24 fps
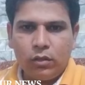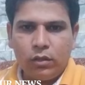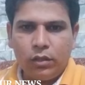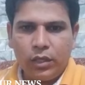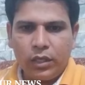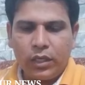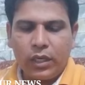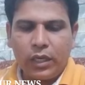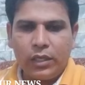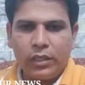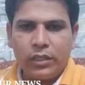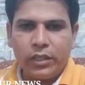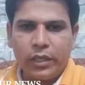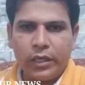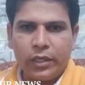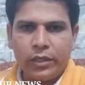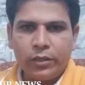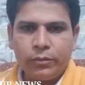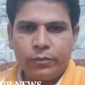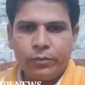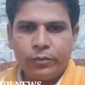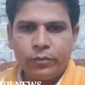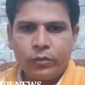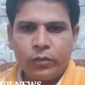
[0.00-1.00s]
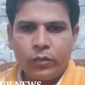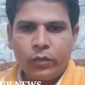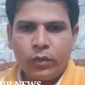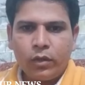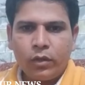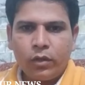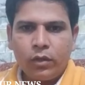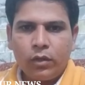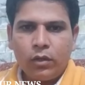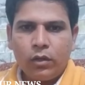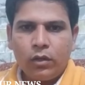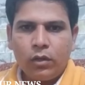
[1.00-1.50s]
निकल जाए
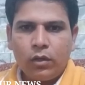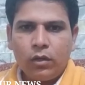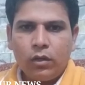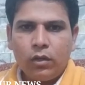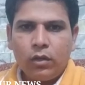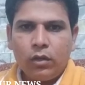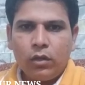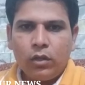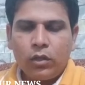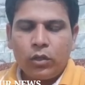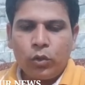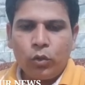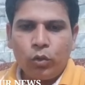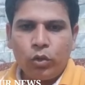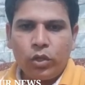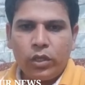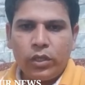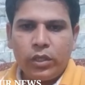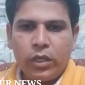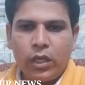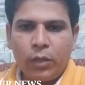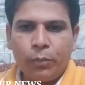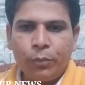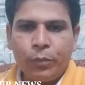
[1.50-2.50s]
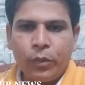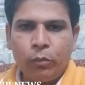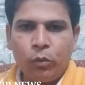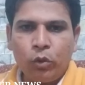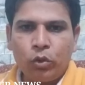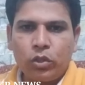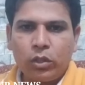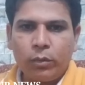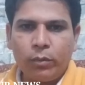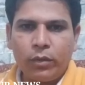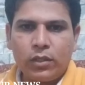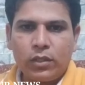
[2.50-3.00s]
क्योंकि ये एक
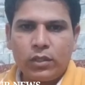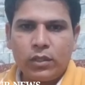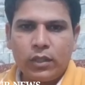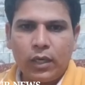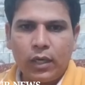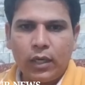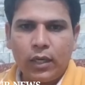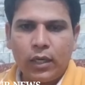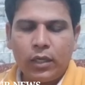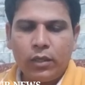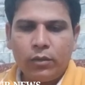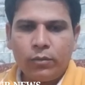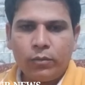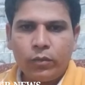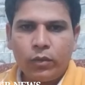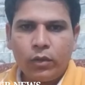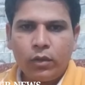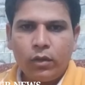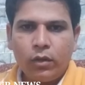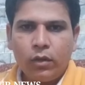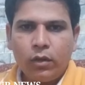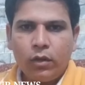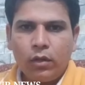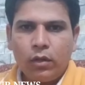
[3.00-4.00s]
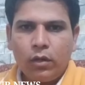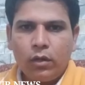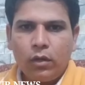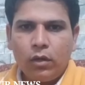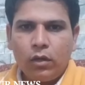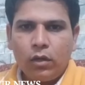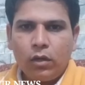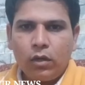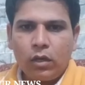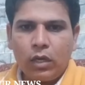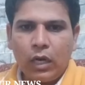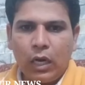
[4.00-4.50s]
प्रमुख समस्या है
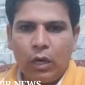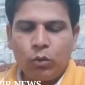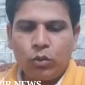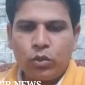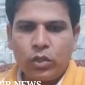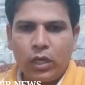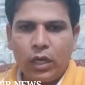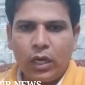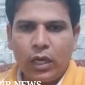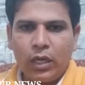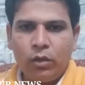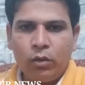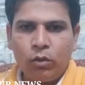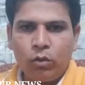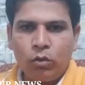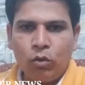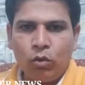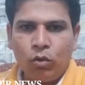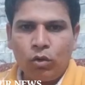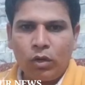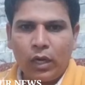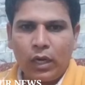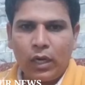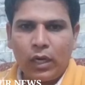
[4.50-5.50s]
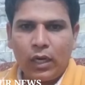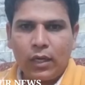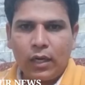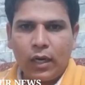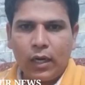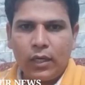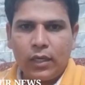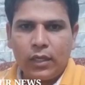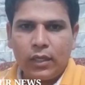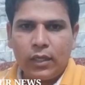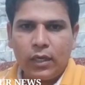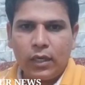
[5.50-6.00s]
गांव सलाई और घुंघराला
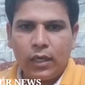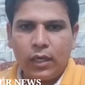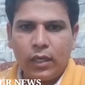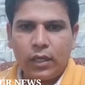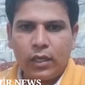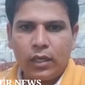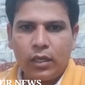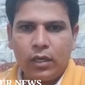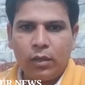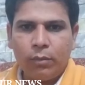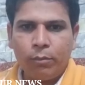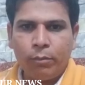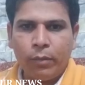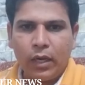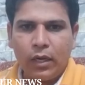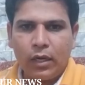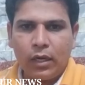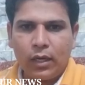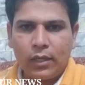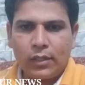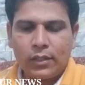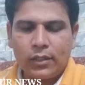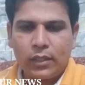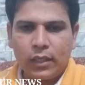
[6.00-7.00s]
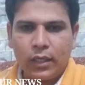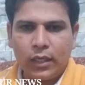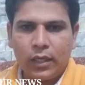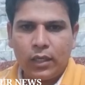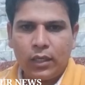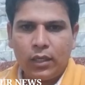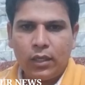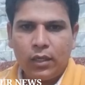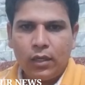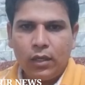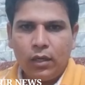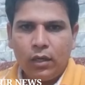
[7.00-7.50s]
काटे के लिए मेन रास्ता है
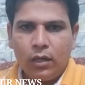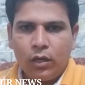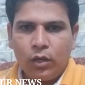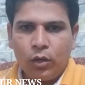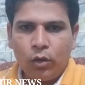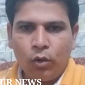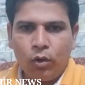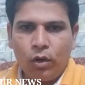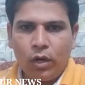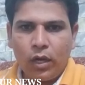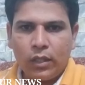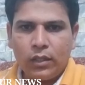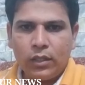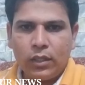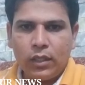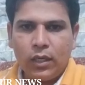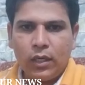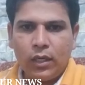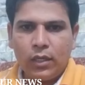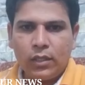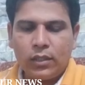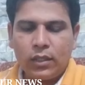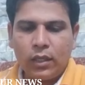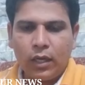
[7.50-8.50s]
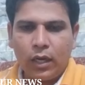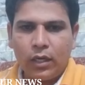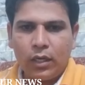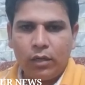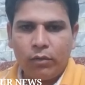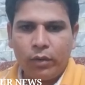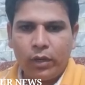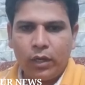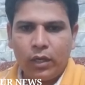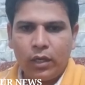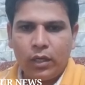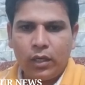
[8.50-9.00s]
नोएडा दिल्ली से
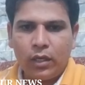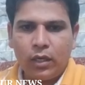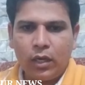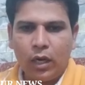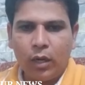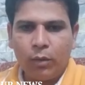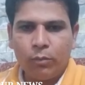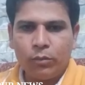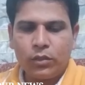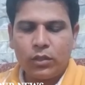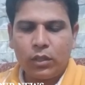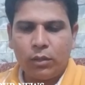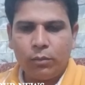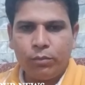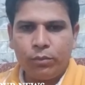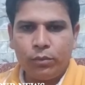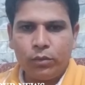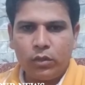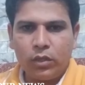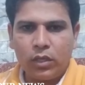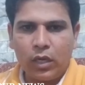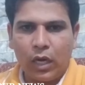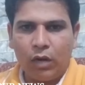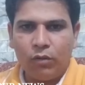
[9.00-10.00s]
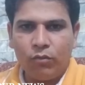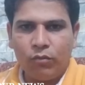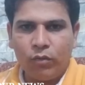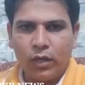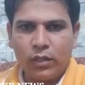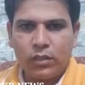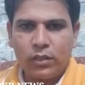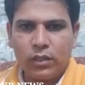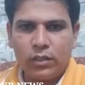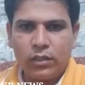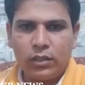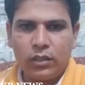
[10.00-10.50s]
आने वाले हम सब
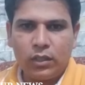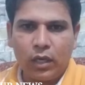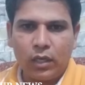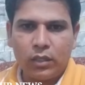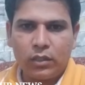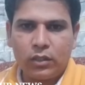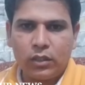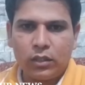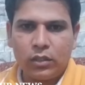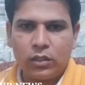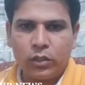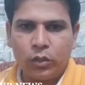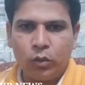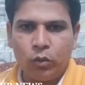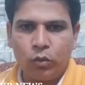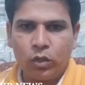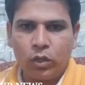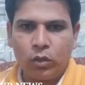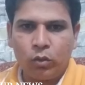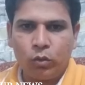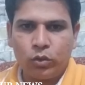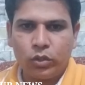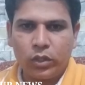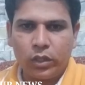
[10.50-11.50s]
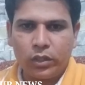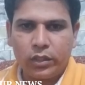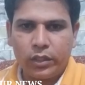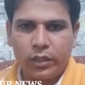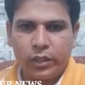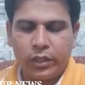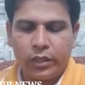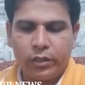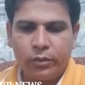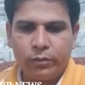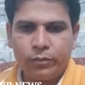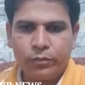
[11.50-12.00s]
ग्रामवासी इसी रास्ते से होकर गुजरते
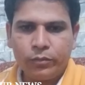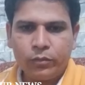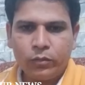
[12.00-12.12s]
हैं